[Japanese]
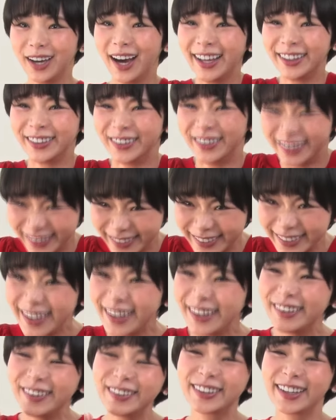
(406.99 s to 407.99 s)
あの
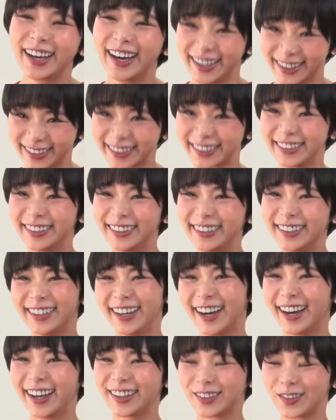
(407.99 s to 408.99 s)
普段
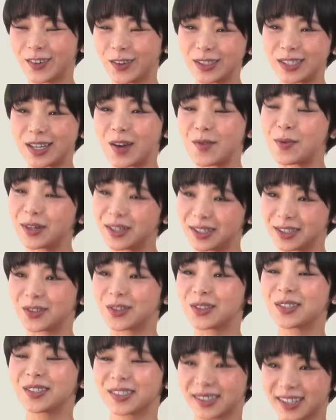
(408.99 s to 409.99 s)
あのおしゃべり
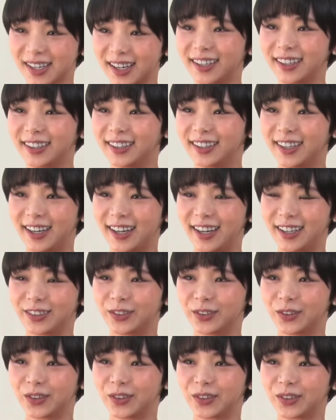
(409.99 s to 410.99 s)
というか、あ
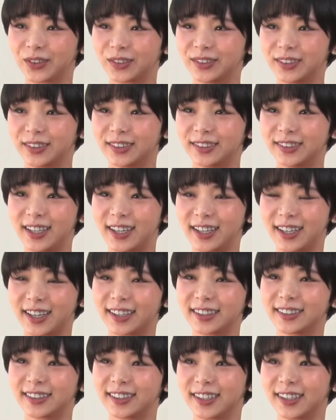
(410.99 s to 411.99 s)
の何
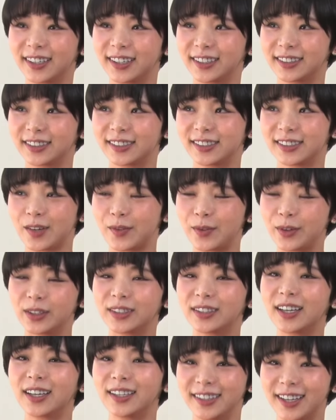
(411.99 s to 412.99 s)
かあったら喋
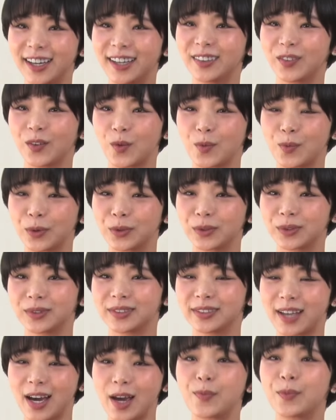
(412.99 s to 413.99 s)
りたいなと思
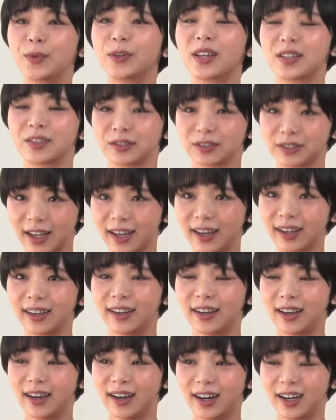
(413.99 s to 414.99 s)
うタイプなので、
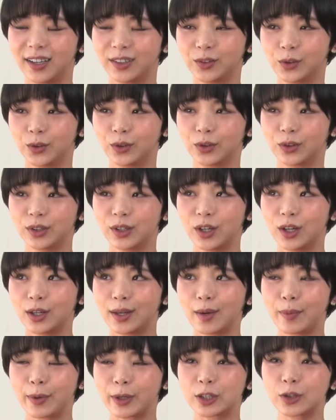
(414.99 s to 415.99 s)
あの
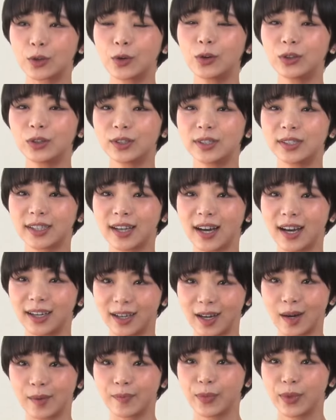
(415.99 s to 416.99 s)
やっぱりそういう時
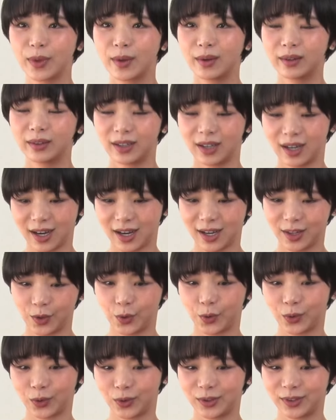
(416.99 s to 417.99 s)
間があ
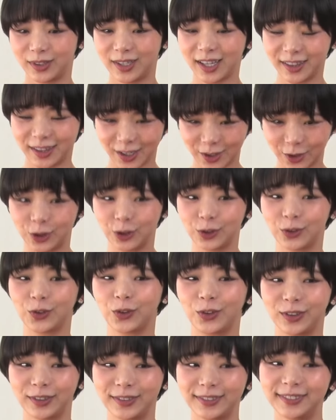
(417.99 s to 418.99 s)
のやってくる
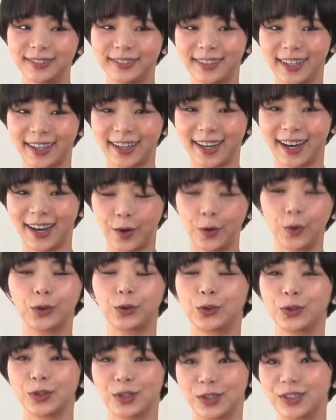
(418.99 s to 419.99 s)
となんか
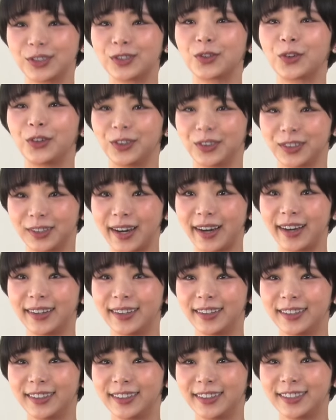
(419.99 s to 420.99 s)
ホッとするというか、
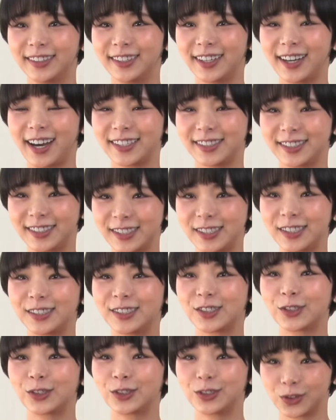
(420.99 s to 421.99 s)
安心
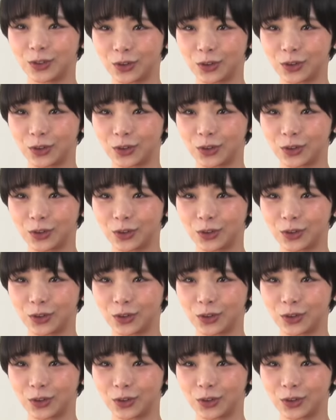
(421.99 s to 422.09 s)
する